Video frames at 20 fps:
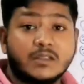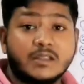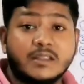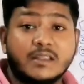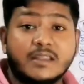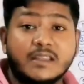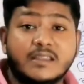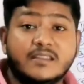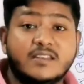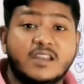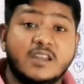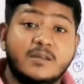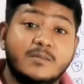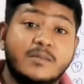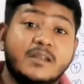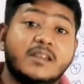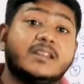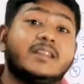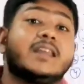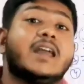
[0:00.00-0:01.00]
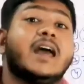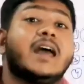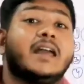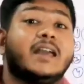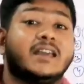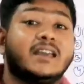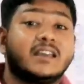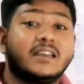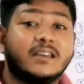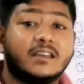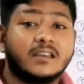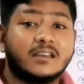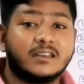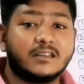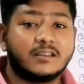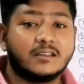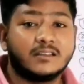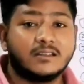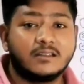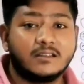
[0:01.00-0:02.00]
तो ये स्टेटमेंट क्या है
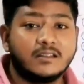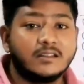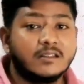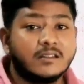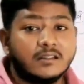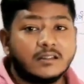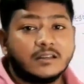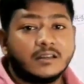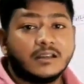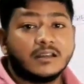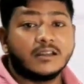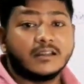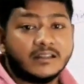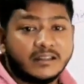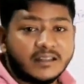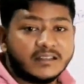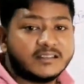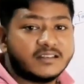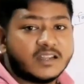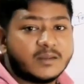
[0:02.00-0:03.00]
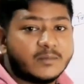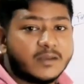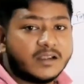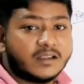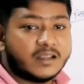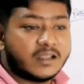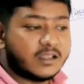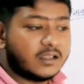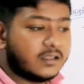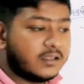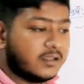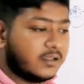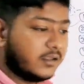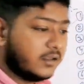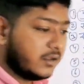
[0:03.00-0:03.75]
री स्टेटमेंट है